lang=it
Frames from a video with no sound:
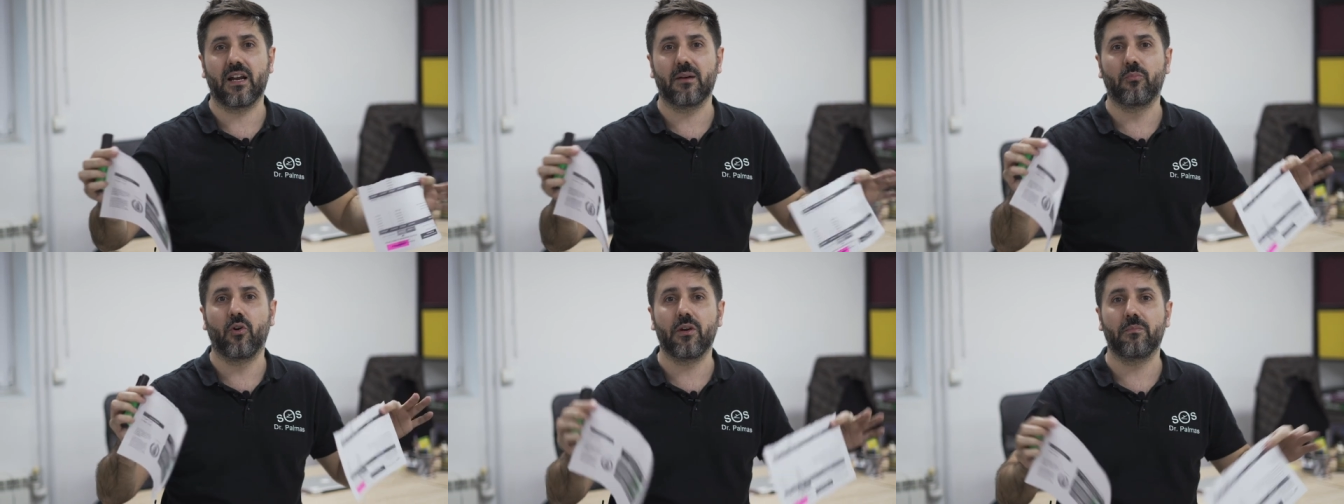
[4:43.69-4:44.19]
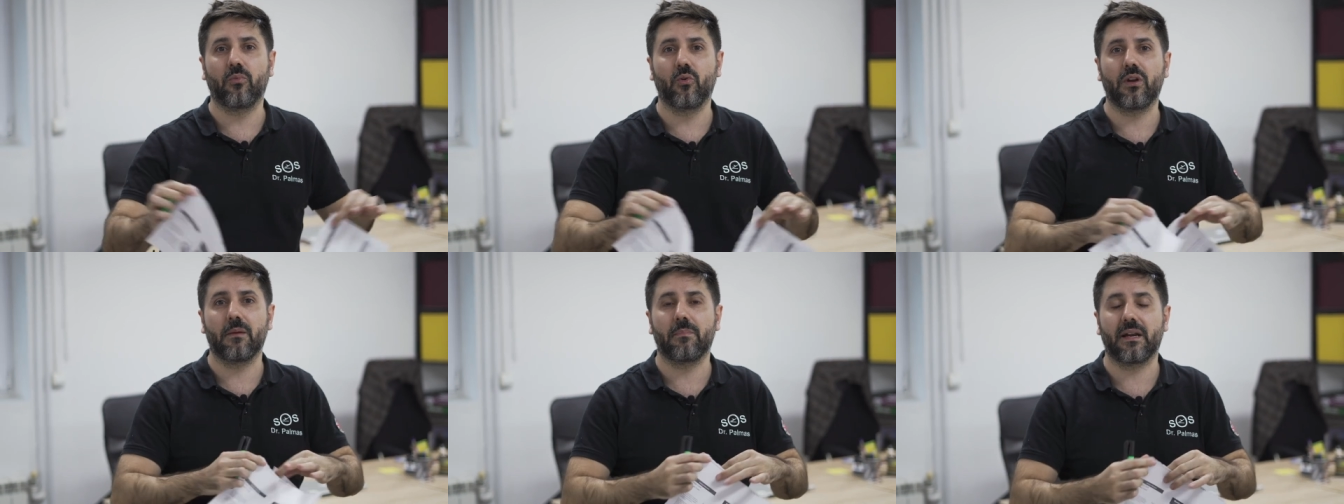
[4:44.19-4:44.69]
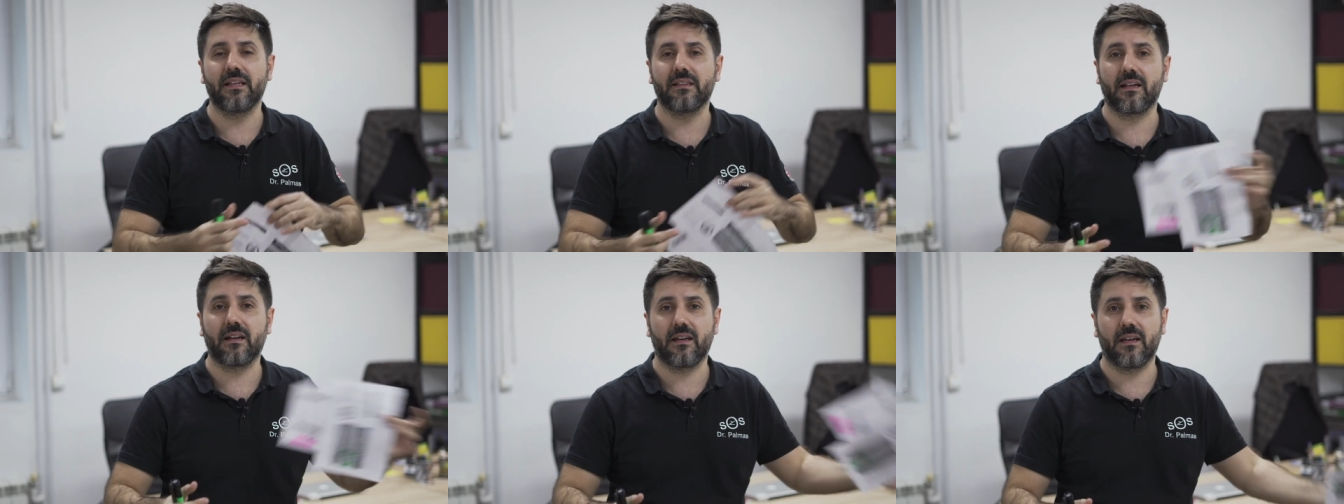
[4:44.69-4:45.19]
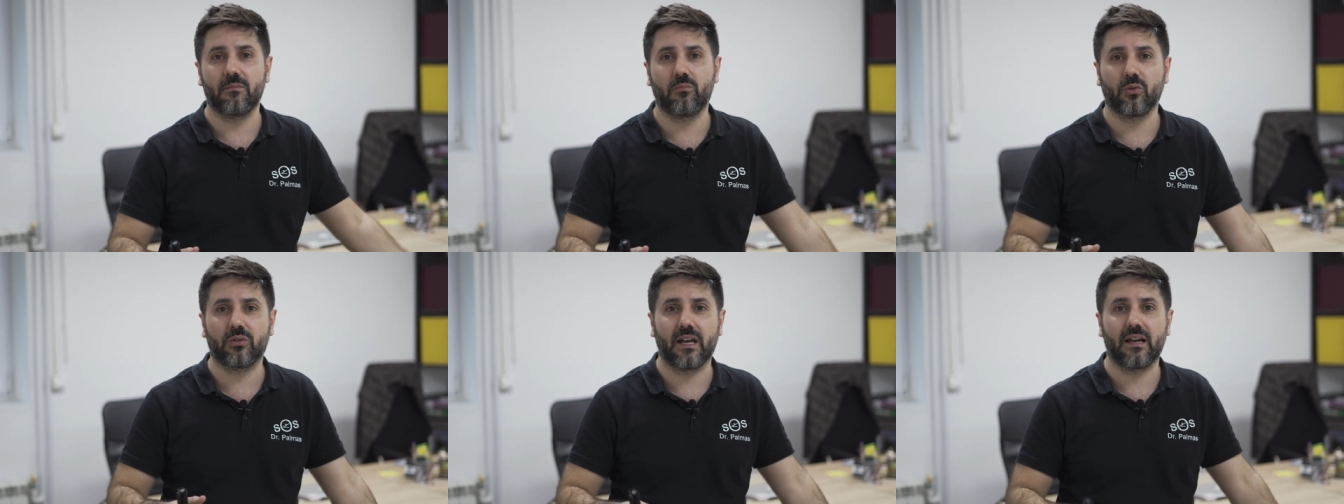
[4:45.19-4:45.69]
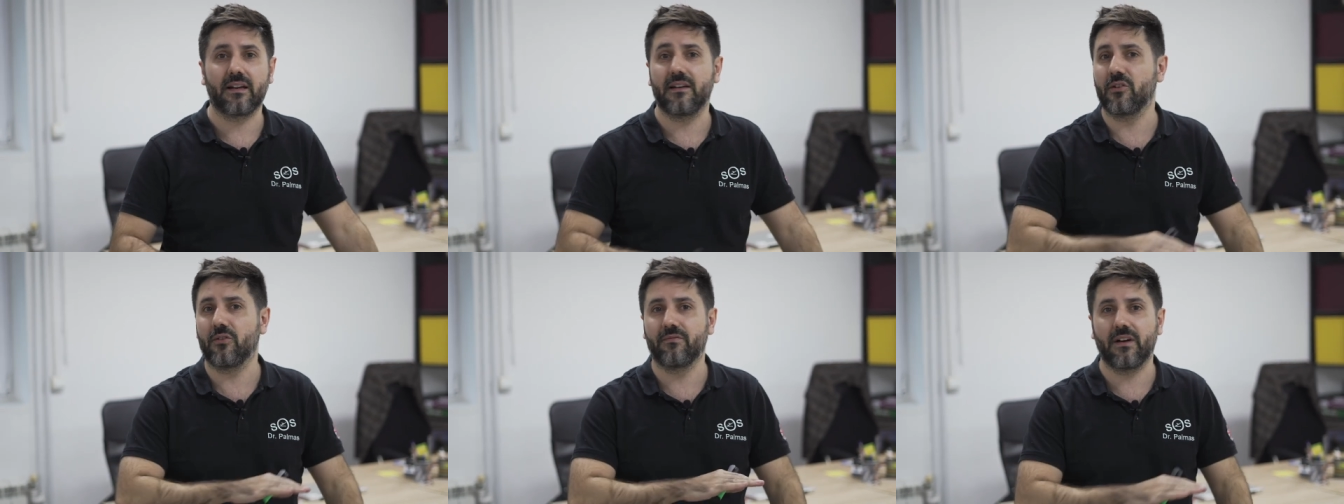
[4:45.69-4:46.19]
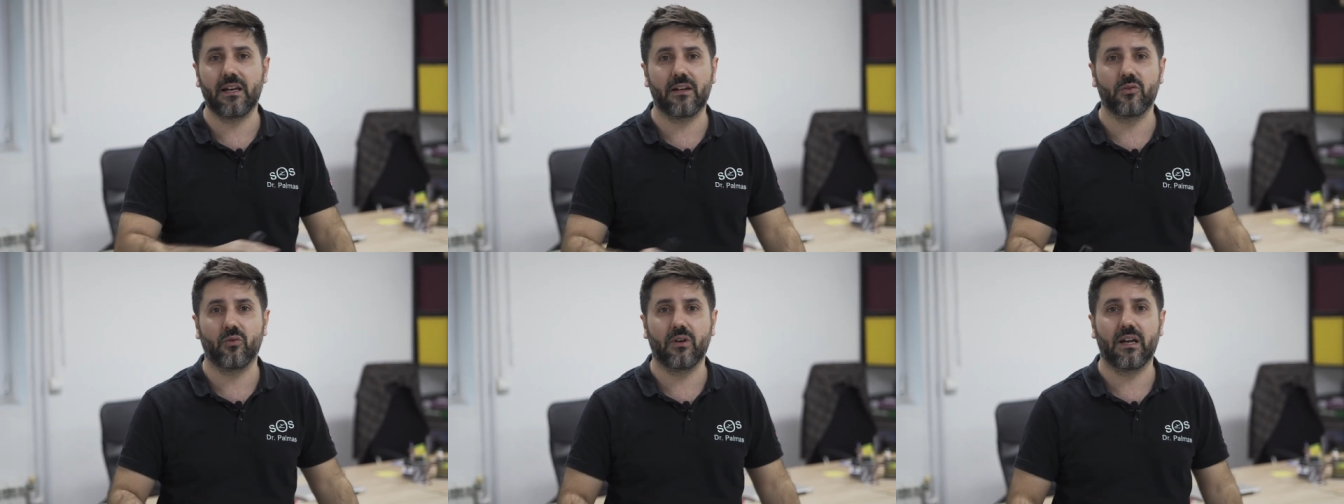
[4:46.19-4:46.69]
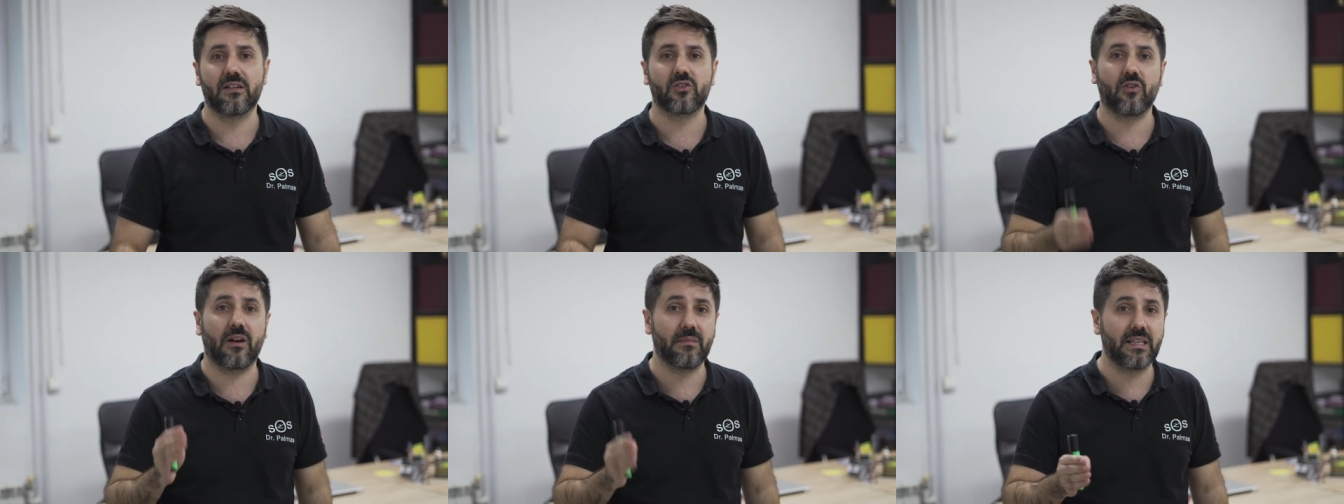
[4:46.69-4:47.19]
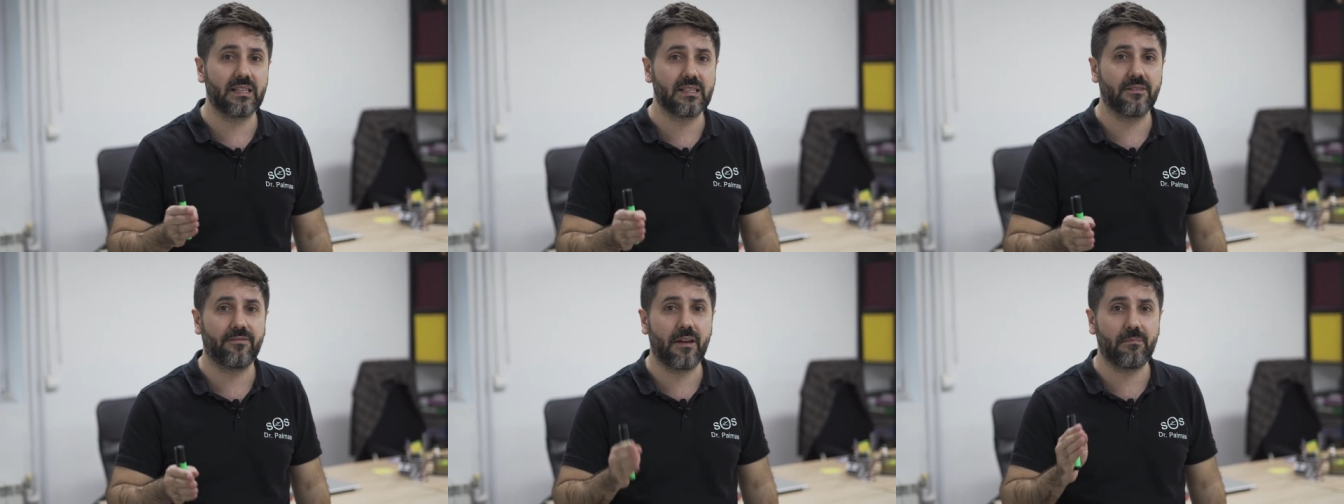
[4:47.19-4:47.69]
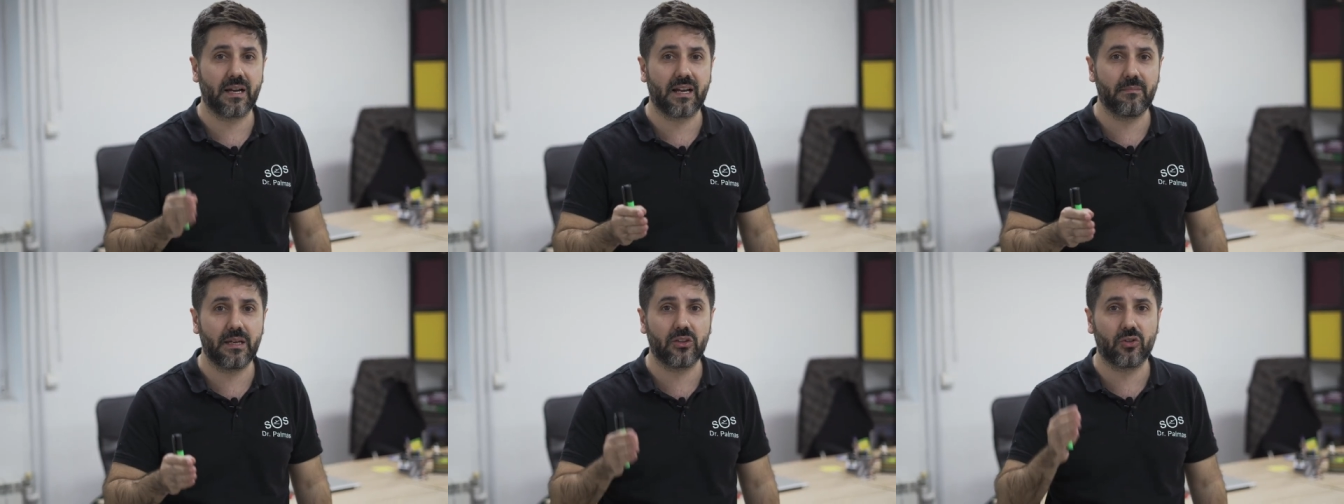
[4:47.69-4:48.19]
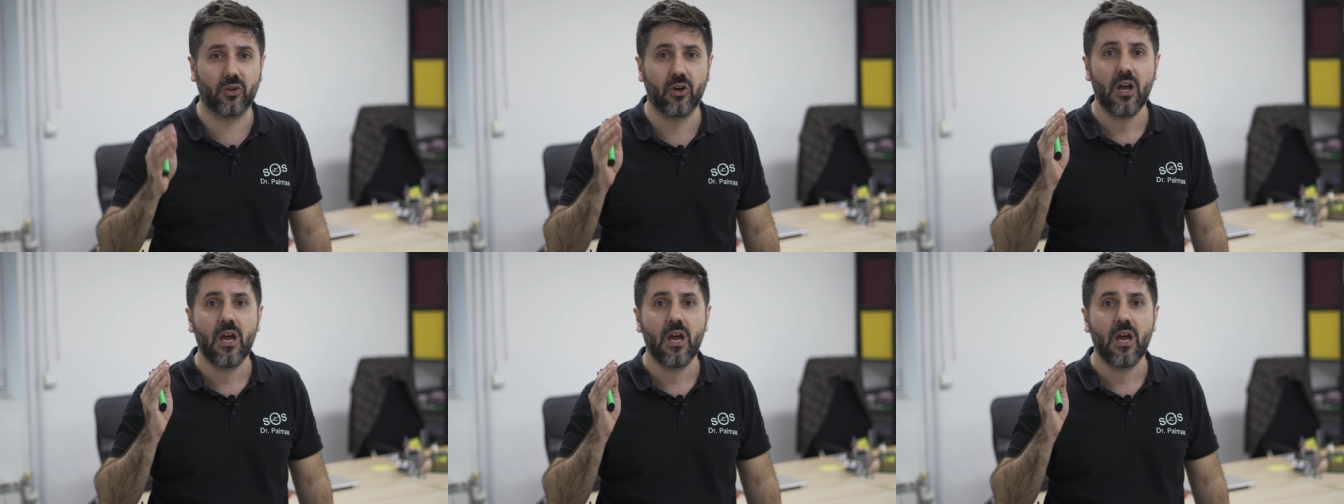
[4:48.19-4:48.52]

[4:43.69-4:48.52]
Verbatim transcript: la puoi pure prendere e buttare, non vale a nulla. Solamente se fai pagamento